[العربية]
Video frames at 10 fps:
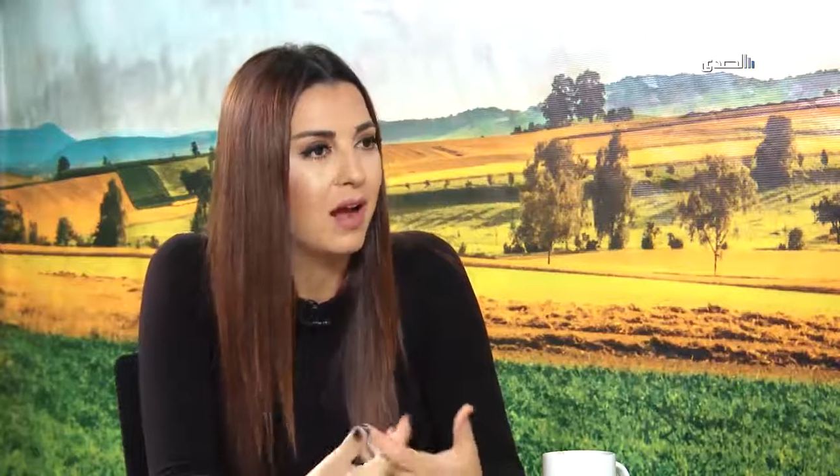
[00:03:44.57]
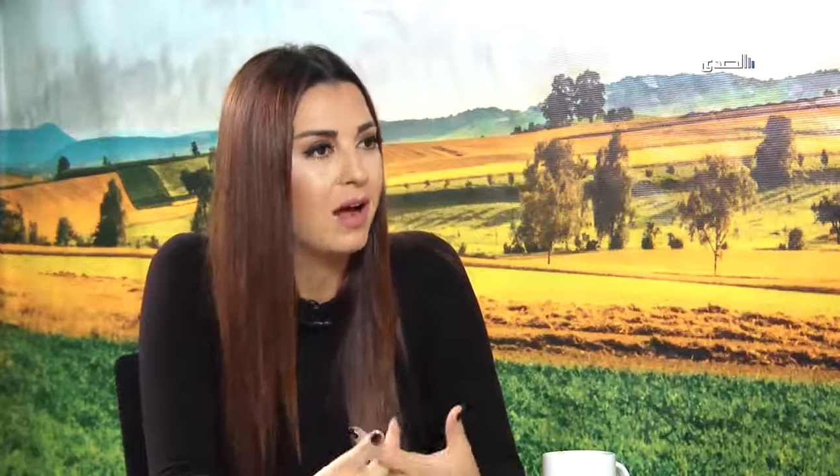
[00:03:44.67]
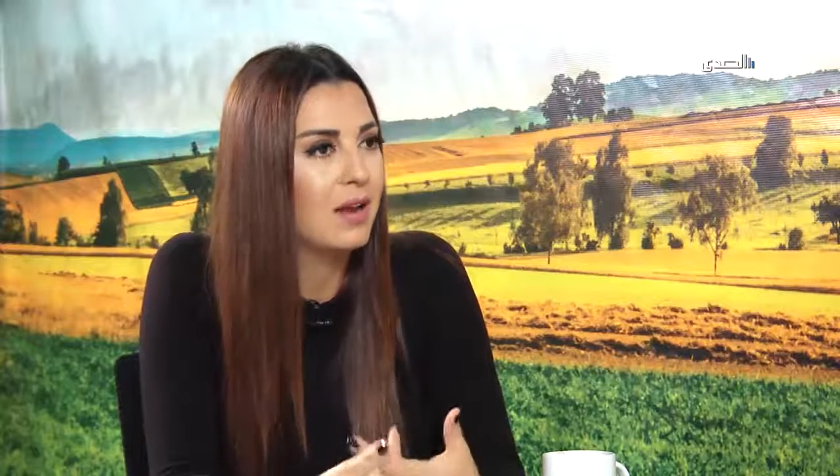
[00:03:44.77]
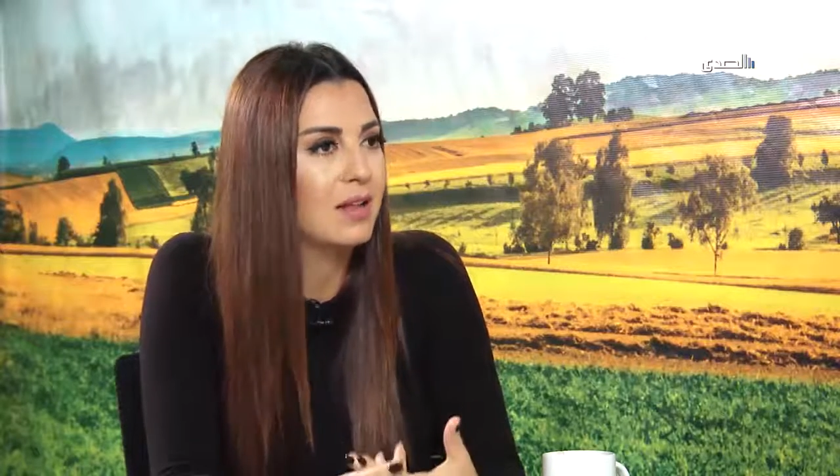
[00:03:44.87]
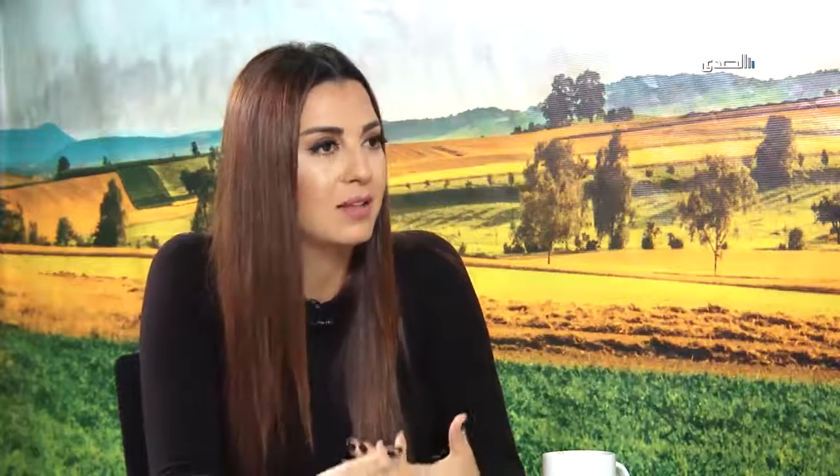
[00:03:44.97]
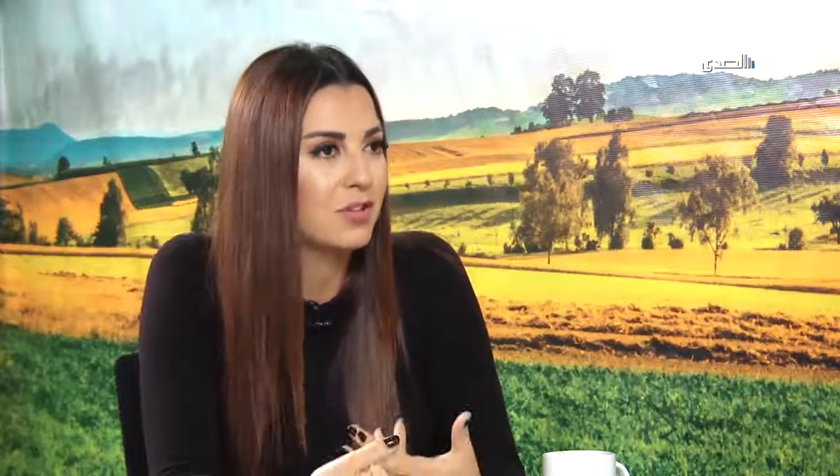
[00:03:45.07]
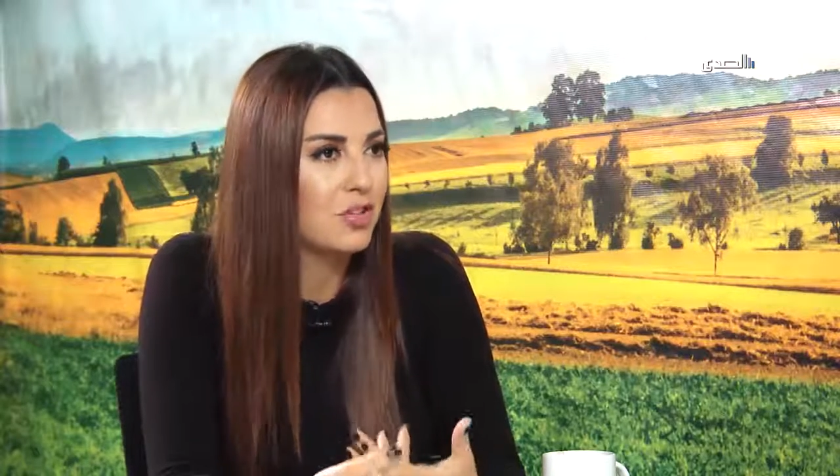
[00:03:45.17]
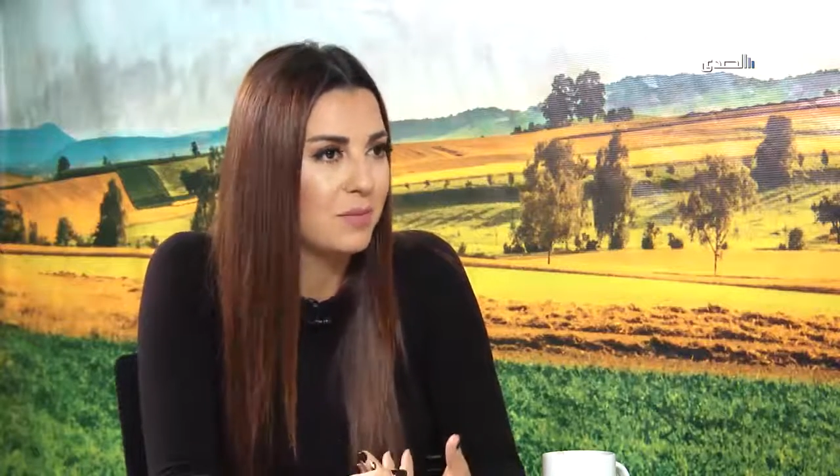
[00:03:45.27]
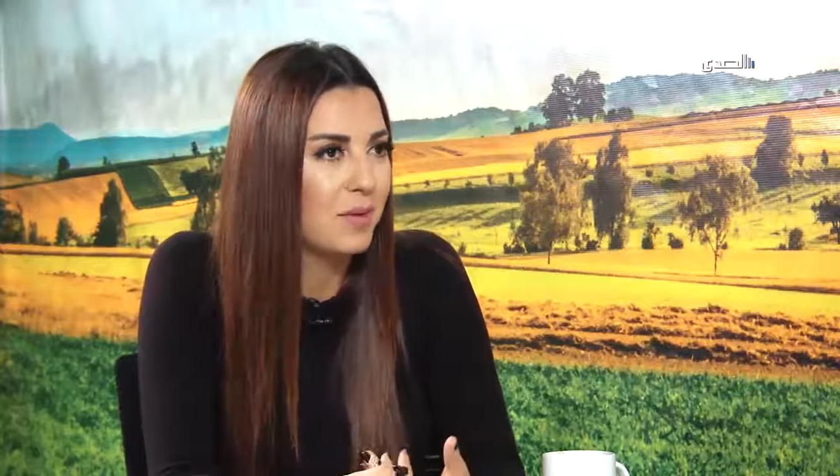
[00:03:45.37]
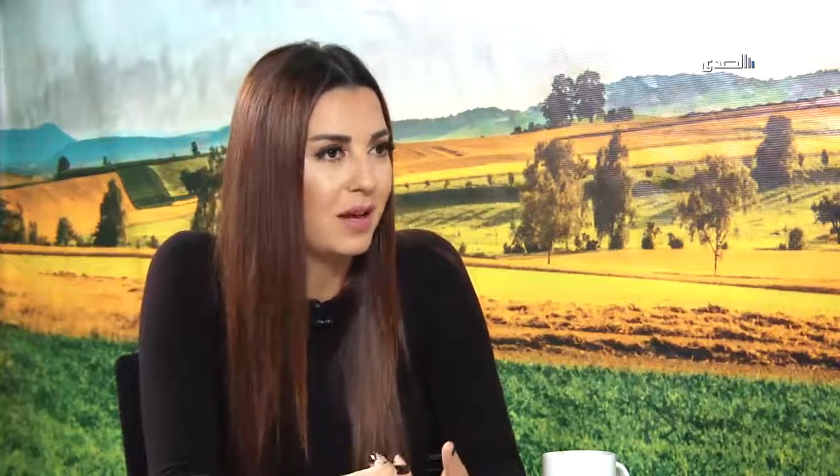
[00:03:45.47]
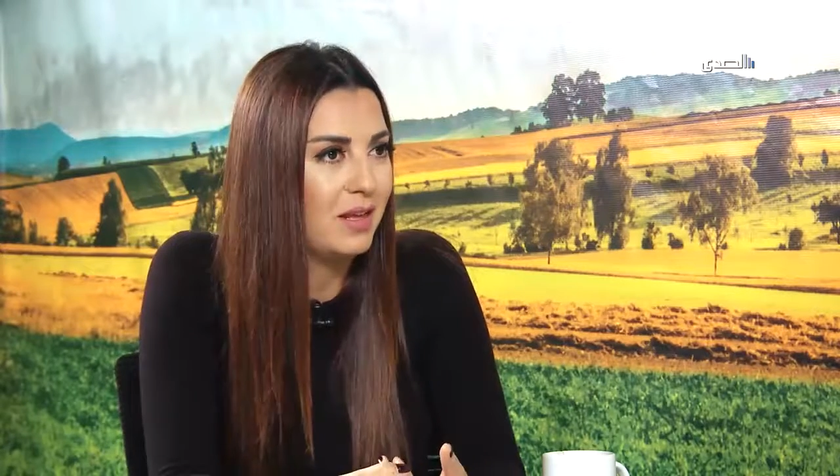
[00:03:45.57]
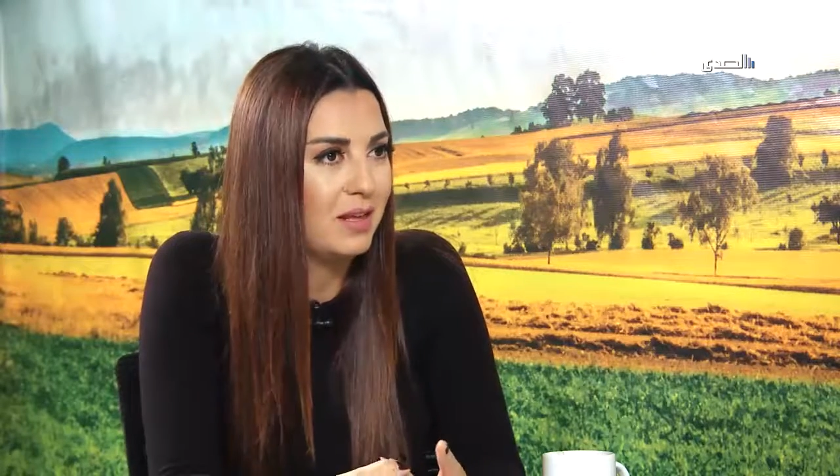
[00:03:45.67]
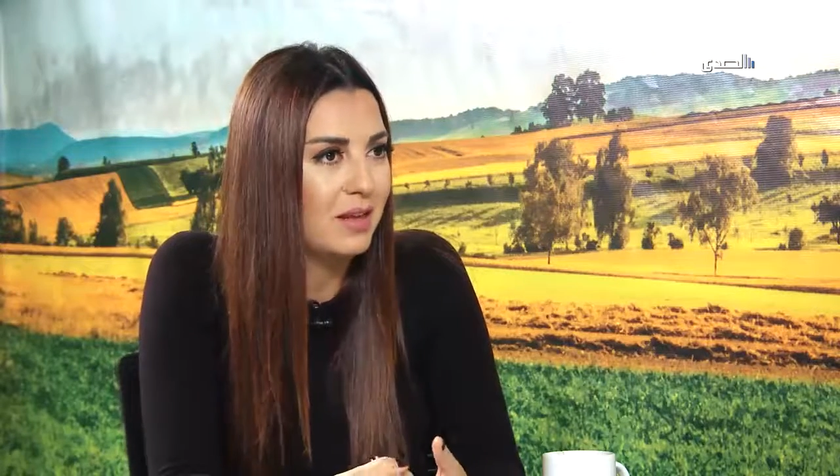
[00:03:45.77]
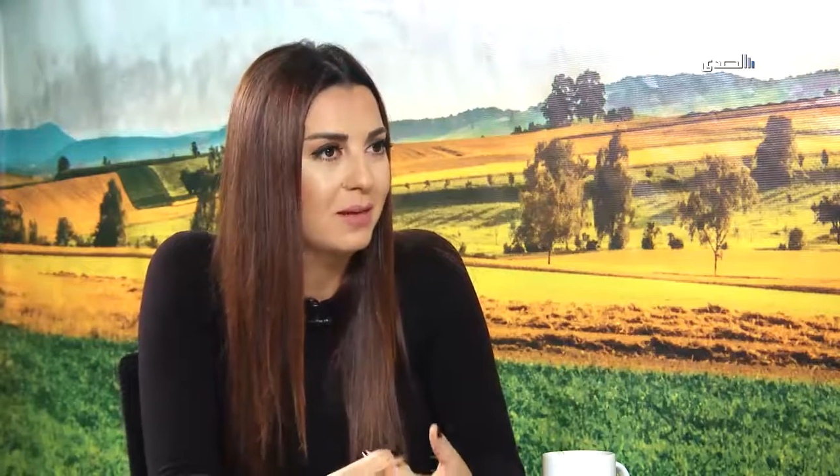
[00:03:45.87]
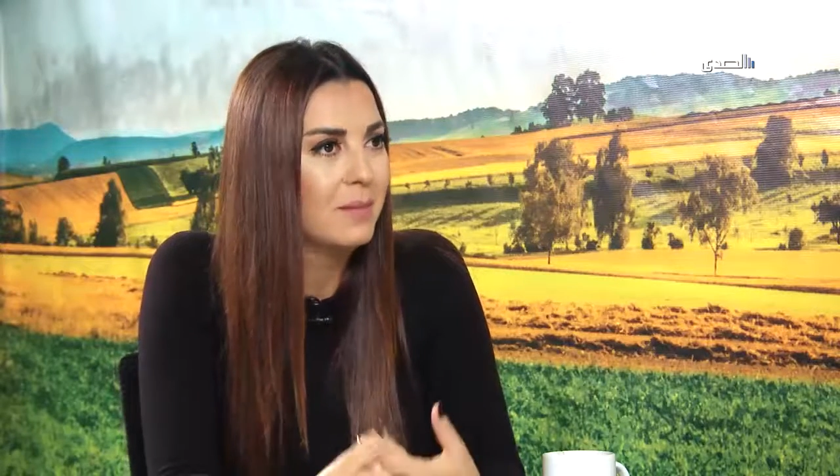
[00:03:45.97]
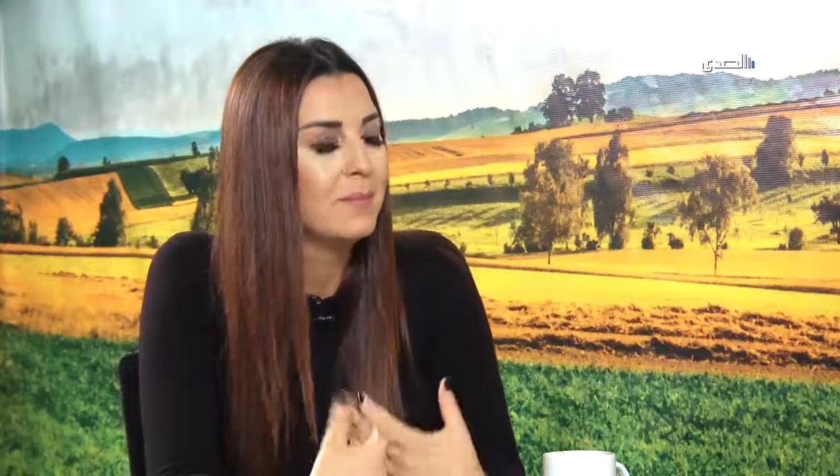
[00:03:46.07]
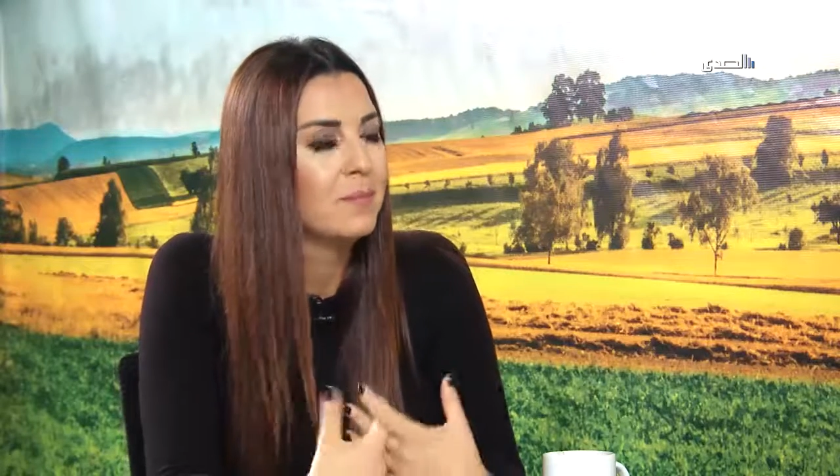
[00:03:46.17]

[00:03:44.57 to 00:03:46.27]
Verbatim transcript: حالات اجتماعيه